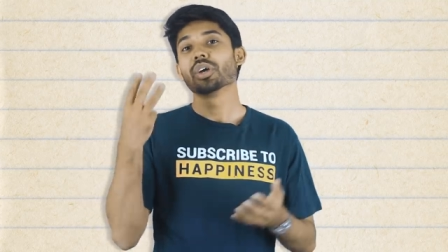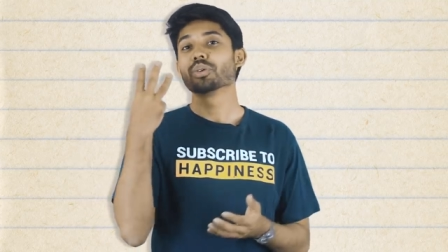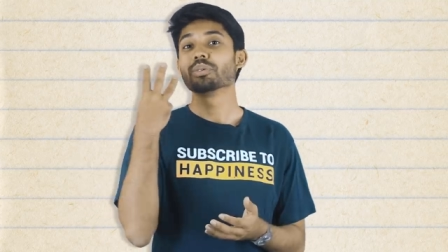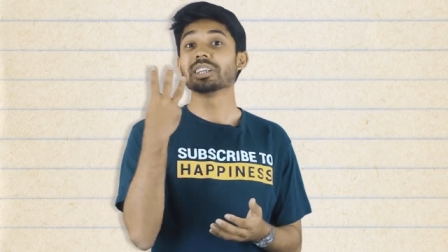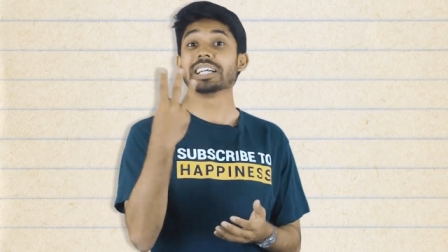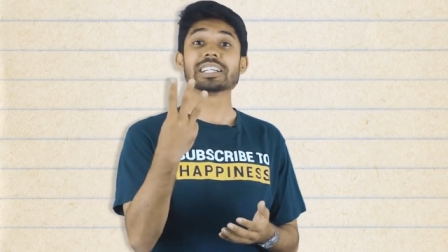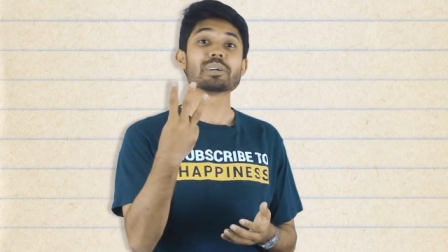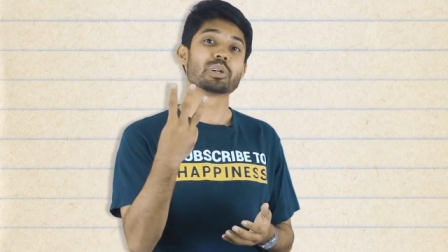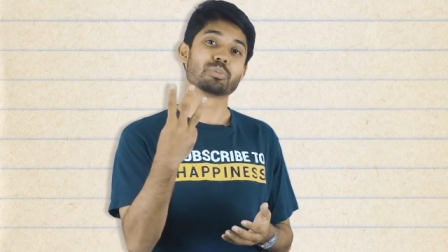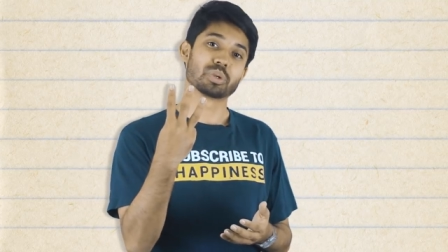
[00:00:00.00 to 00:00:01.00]
তুমি তিনটা
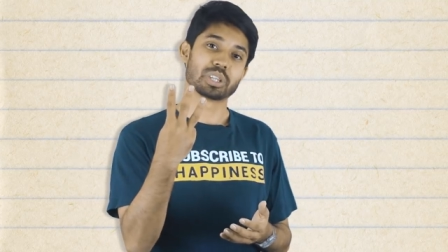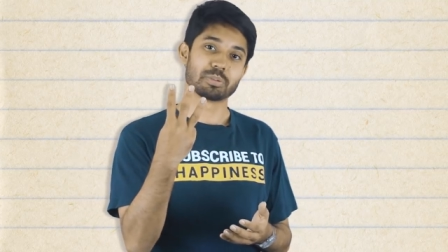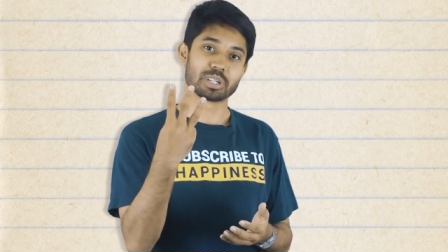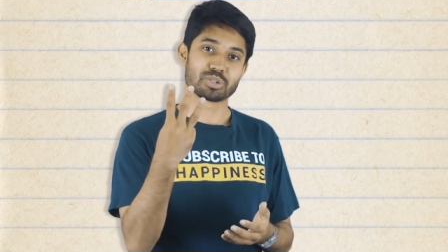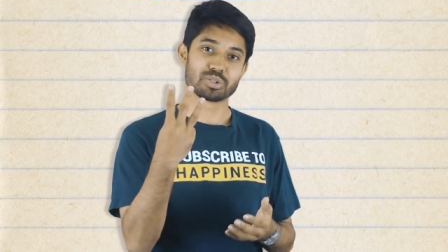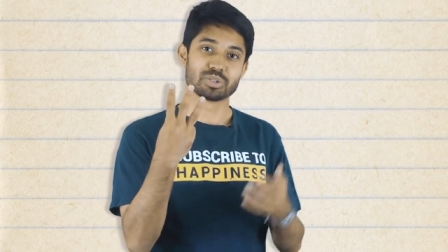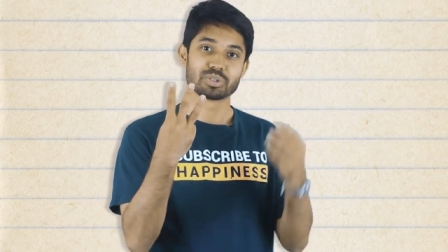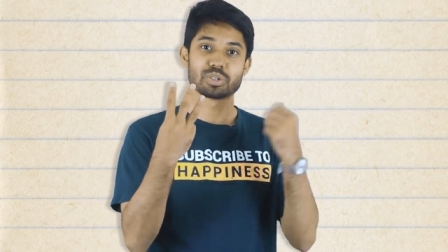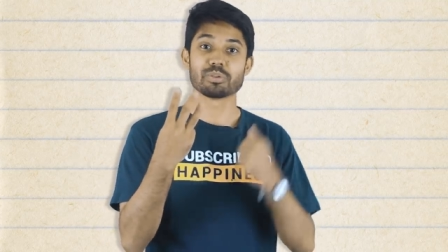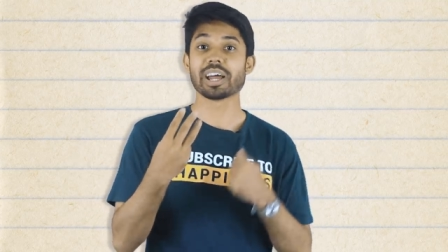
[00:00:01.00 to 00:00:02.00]
বই পড়তে পারছো
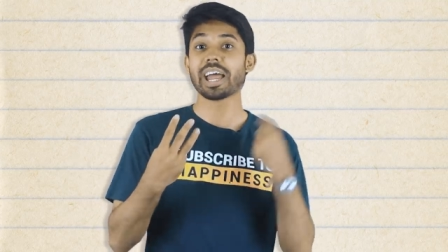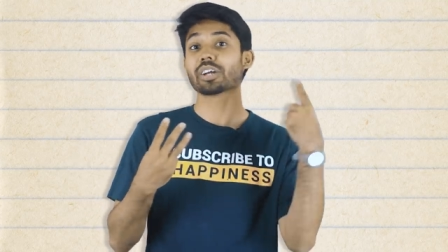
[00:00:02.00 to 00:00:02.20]
সো তোমার